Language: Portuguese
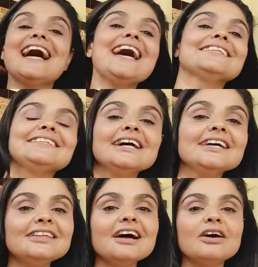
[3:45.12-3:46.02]
é
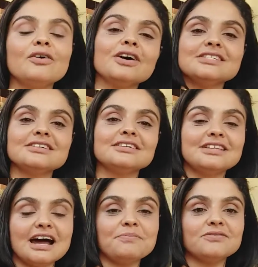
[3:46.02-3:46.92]
tanta coisa que
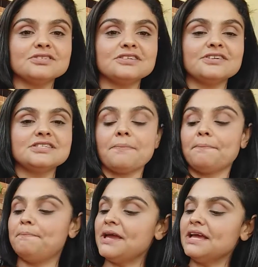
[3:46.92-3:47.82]
dá para você fazer
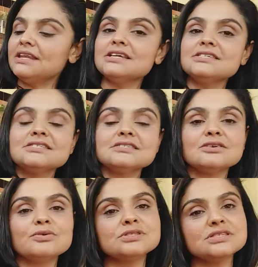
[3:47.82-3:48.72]
apenas
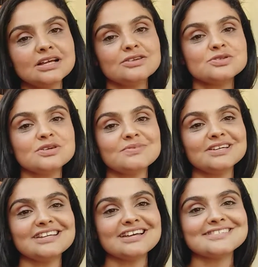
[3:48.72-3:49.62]
usando a sua
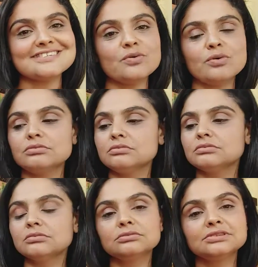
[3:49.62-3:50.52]
imaginação,
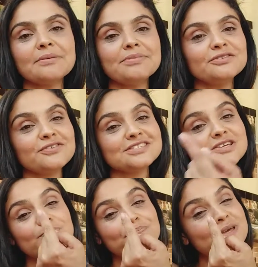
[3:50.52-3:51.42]
sabendo
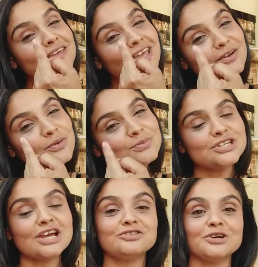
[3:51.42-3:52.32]
fazer um pequeno
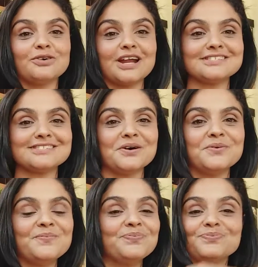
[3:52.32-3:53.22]
objeto de
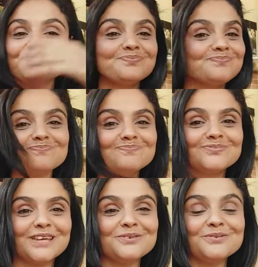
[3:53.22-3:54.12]
decoração
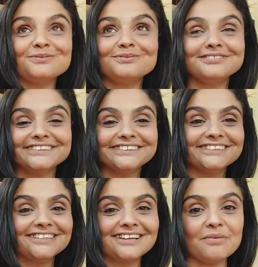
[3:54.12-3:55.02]
que não
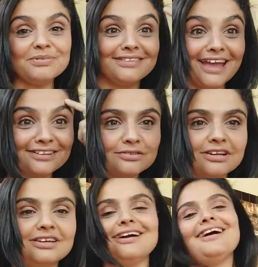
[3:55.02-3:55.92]
cabe
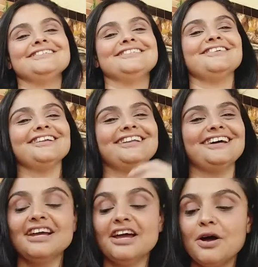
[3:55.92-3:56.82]
dentro aí da cajola,
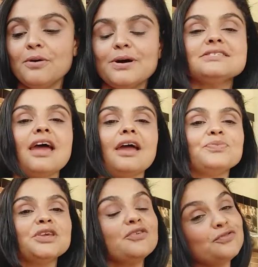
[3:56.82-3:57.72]
né? Pois é,
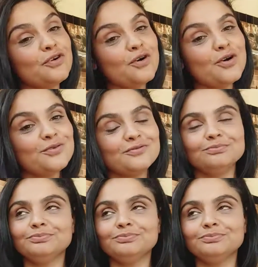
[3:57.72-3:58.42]
e eu vou